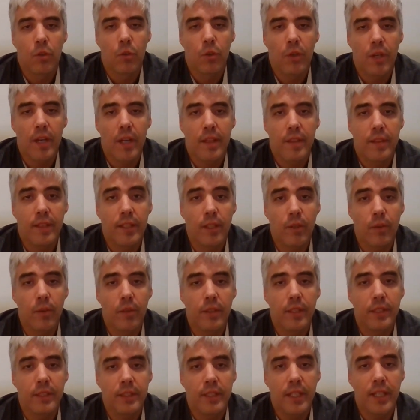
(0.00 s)
Hola,
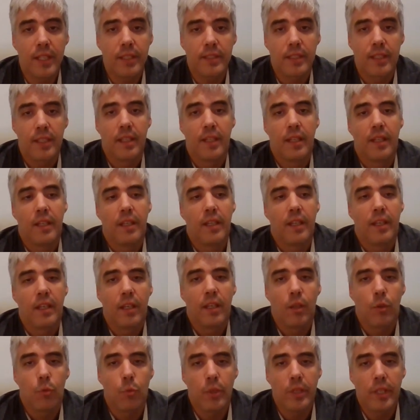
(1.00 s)
zaragozistas.
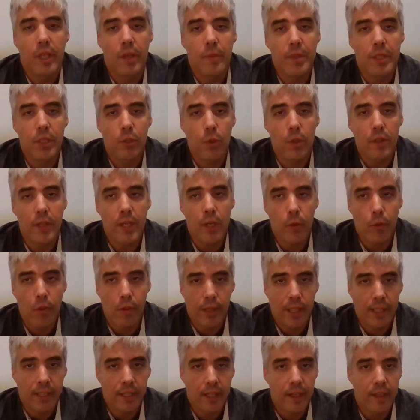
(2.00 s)
Buena victoria
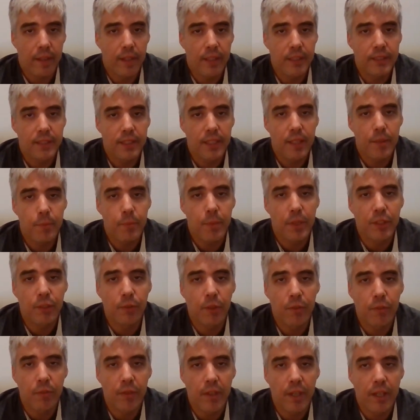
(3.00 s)
contra el Eldense
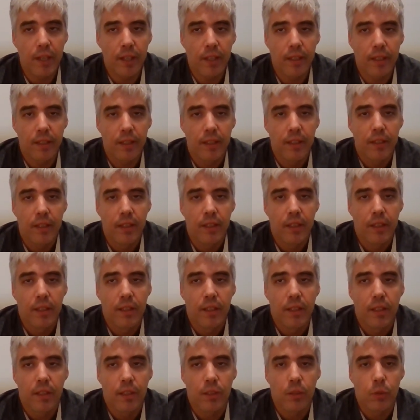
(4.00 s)
para fa
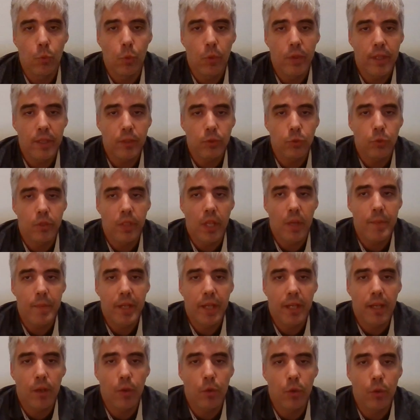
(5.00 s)
dudas, una
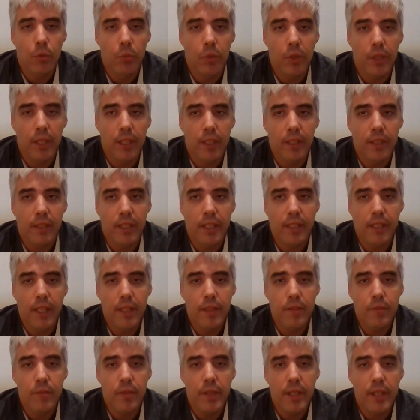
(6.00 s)
amiga como en
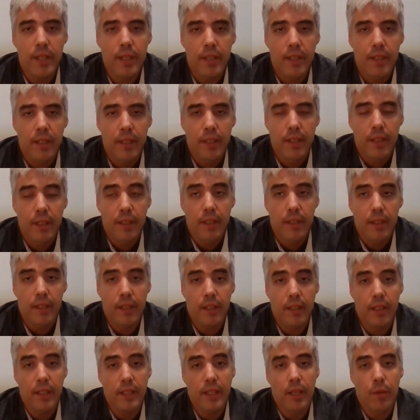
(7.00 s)
Tenerife
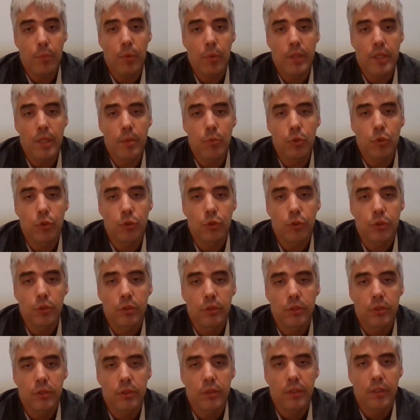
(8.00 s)
y ya podemos
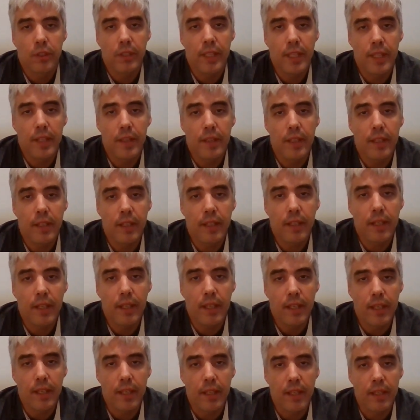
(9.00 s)
decir
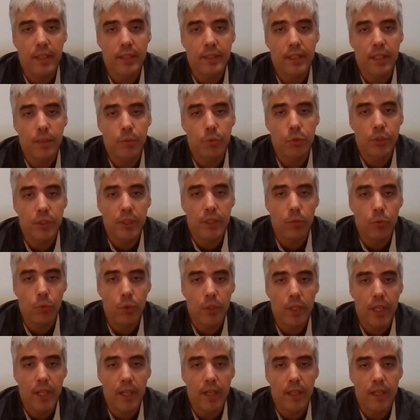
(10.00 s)
que estamos en
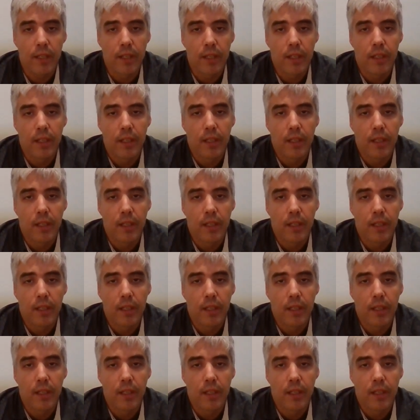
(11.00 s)
una